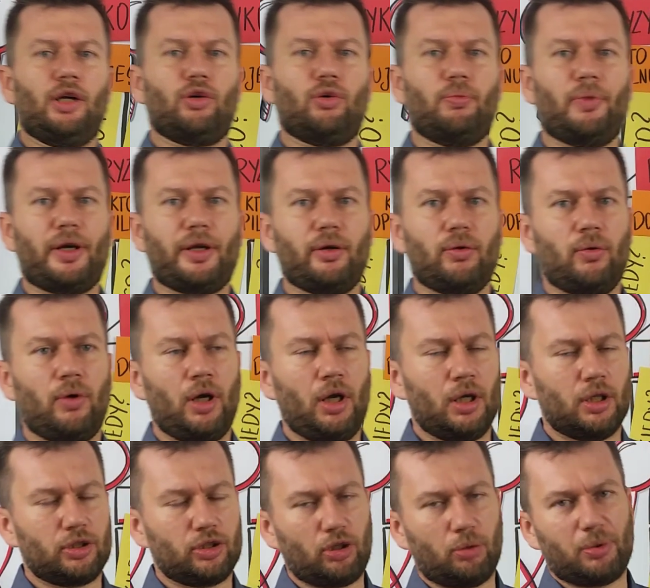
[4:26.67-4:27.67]
kumają.
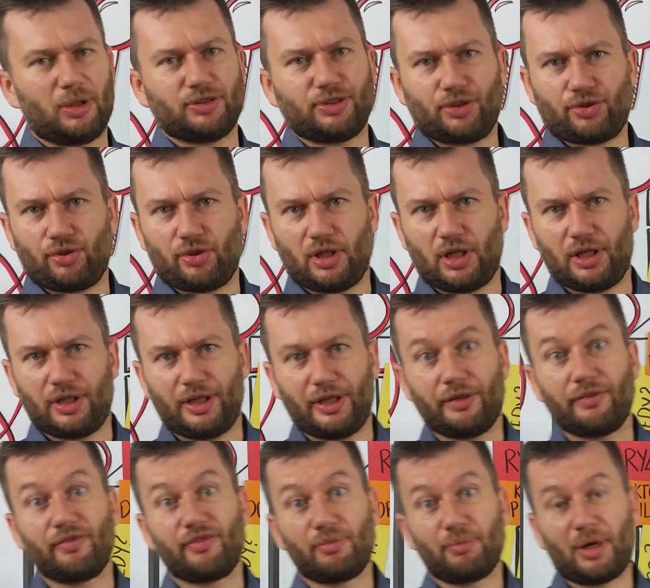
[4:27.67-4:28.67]
Dobre
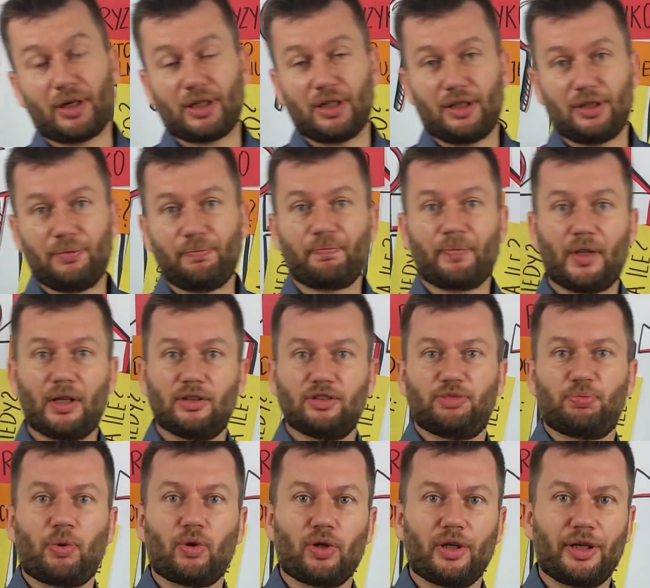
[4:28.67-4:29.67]
warządzanie wymaga
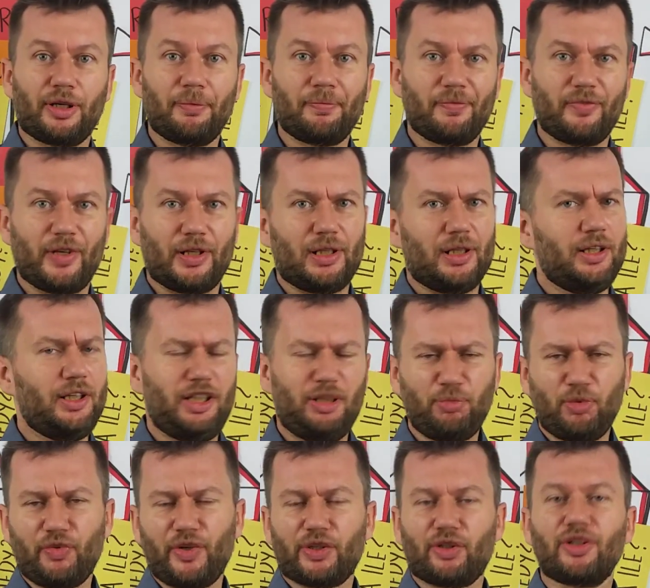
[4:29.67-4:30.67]
sporej wiedzy i
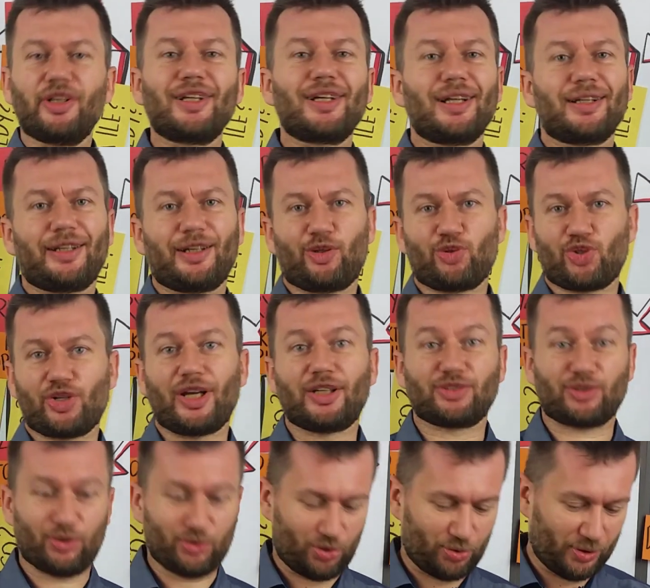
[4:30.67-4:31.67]
mówię to nie dlatego, że ja
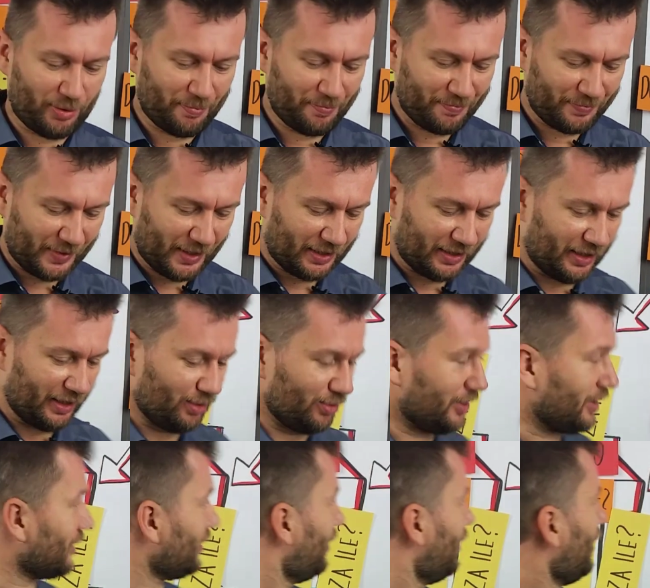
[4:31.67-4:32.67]
skończyłem ten
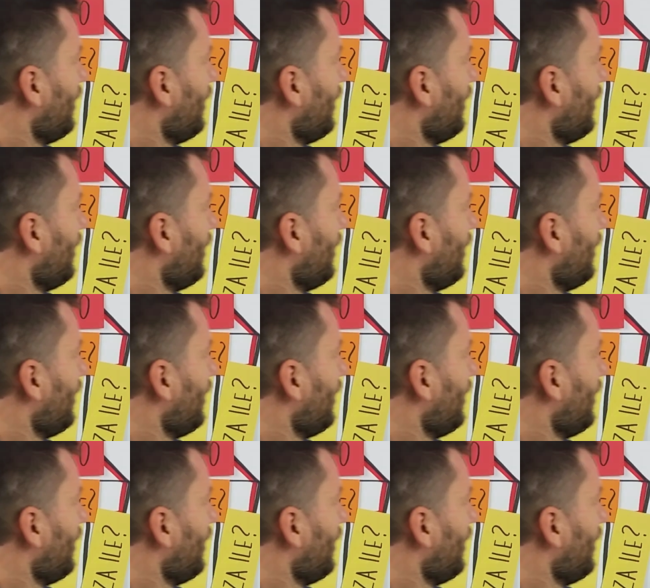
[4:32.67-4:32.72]
kierunek.